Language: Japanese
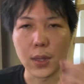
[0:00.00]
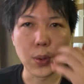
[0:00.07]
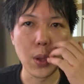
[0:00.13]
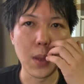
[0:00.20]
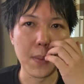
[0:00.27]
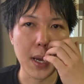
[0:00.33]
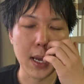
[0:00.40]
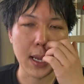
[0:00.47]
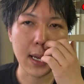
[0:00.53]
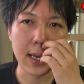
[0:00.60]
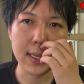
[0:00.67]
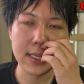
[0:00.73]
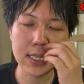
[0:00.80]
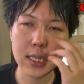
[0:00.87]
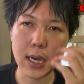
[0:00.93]
例えば
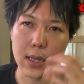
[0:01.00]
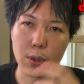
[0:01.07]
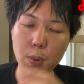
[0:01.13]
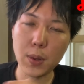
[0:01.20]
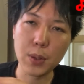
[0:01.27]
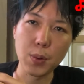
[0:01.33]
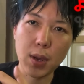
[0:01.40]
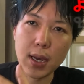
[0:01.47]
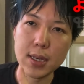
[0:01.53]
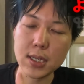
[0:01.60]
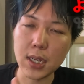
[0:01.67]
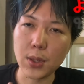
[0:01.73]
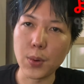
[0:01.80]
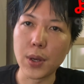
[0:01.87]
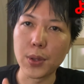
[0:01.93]
会社、どっかの会
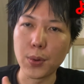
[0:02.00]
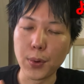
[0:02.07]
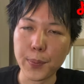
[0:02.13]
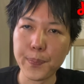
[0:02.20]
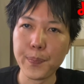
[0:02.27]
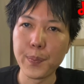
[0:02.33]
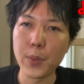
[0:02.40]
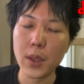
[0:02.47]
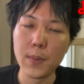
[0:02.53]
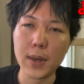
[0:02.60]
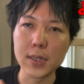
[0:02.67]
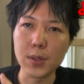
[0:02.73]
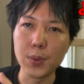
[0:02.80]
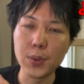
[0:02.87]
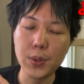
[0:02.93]
社とかと、
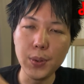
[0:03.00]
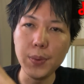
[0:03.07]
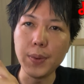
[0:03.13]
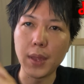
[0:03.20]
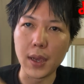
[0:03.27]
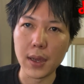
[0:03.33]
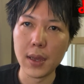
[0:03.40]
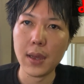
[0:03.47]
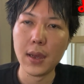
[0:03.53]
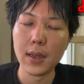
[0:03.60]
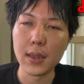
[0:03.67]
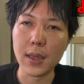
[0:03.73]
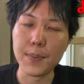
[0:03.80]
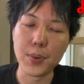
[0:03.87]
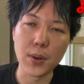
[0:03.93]
まあその組んで、
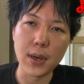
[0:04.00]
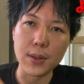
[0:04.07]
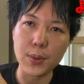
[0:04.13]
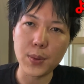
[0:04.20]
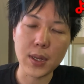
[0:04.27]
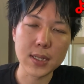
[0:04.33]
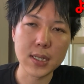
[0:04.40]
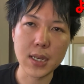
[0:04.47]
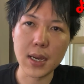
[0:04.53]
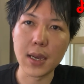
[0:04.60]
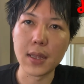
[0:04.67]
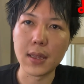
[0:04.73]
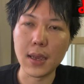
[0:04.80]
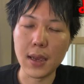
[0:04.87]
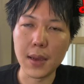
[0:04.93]
で、ブランド立ち上
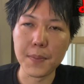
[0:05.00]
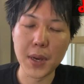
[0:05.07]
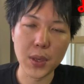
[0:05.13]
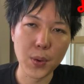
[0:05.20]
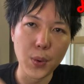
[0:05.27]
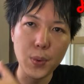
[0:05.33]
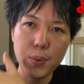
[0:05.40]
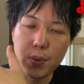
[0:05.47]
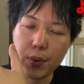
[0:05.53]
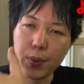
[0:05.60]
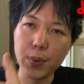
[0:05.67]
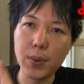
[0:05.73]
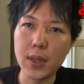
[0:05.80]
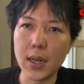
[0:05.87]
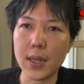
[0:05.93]
げて、まあ洋
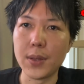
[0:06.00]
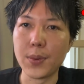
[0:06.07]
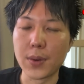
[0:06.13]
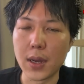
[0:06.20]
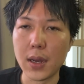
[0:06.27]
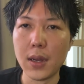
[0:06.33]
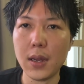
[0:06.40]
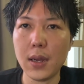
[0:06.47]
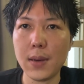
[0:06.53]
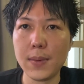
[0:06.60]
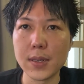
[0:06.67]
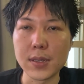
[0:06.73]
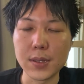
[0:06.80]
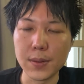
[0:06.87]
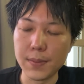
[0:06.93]
服売ったりとか、
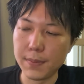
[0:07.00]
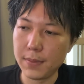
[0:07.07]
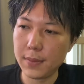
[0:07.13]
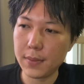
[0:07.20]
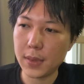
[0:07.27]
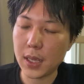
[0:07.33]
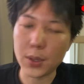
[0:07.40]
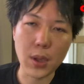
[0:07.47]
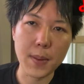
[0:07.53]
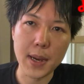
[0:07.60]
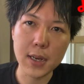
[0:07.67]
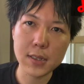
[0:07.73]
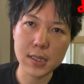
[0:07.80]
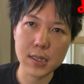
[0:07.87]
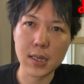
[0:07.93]
まあす、例え
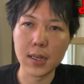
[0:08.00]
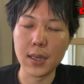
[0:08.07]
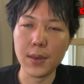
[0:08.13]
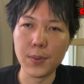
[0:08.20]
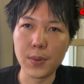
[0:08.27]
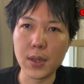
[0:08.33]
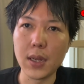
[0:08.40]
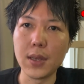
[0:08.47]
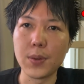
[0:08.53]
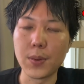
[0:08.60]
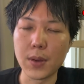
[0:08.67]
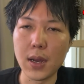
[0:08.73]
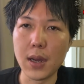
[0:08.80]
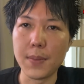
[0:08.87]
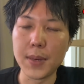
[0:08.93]
ばアクセサリー売ったり
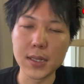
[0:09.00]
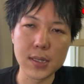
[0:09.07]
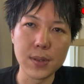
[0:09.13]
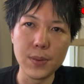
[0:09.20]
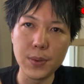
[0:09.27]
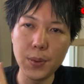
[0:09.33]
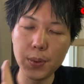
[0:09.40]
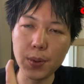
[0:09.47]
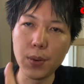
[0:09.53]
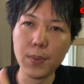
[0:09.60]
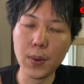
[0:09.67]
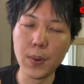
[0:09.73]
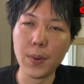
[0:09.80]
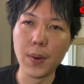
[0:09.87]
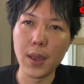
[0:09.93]
とか、まあ、すること
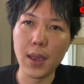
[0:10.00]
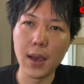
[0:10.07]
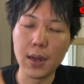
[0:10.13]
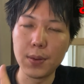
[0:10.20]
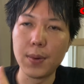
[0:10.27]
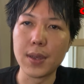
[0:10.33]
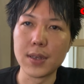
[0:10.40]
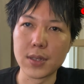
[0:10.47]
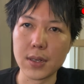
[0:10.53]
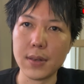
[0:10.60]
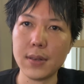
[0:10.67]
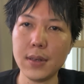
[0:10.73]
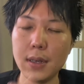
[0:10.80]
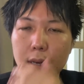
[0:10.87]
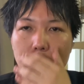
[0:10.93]
も、えー、あるわけじゃ
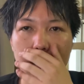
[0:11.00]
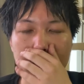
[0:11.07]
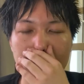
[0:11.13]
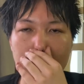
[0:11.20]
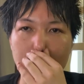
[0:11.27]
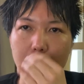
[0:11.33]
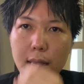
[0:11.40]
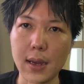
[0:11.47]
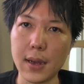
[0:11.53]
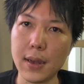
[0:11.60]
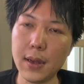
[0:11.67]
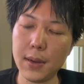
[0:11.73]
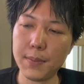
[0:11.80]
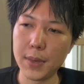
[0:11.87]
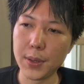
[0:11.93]
ん。だから、
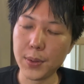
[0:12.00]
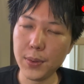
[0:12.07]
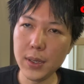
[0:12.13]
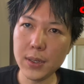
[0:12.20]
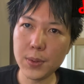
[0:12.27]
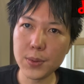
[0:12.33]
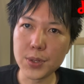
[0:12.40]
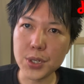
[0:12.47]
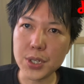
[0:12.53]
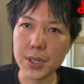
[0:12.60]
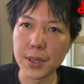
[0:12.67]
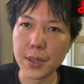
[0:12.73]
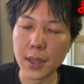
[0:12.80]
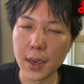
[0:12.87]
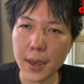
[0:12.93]
まあ、より人自
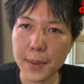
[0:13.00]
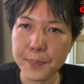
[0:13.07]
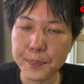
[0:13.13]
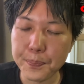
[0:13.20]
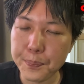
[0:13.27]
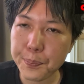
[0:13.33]
身ね、